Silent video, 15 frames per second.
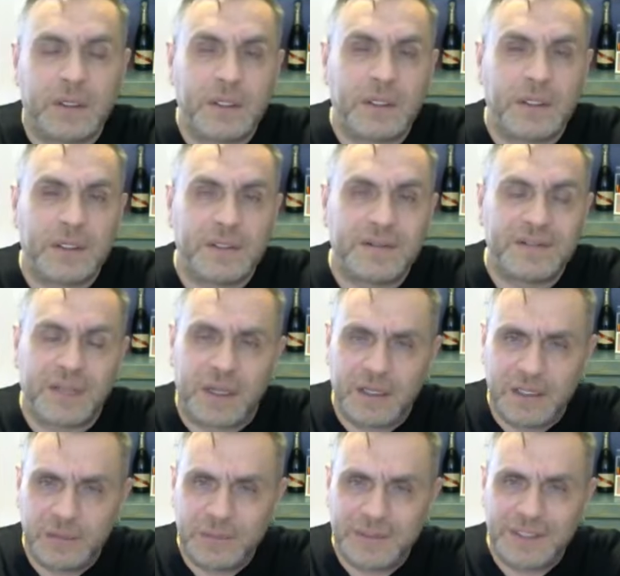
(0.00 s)
e,
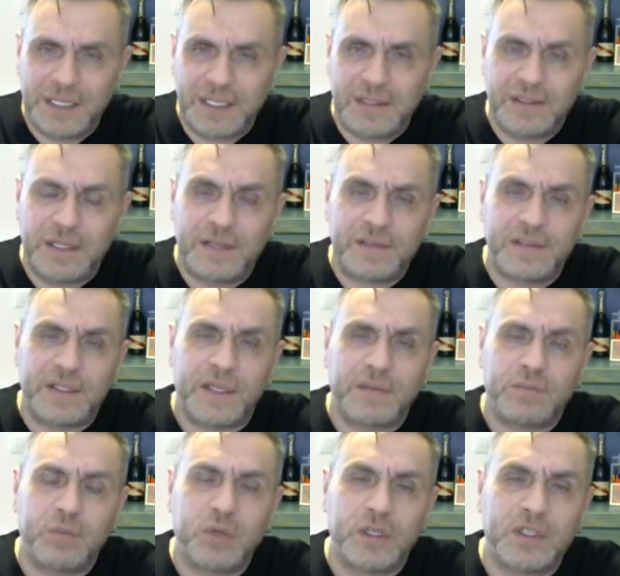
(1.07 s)
sağlığımız
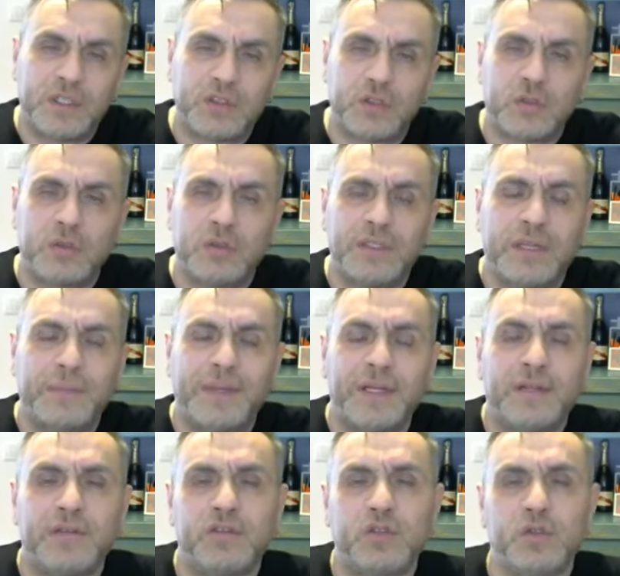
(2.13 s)
yerindeyse buna da şükür demeliyiz.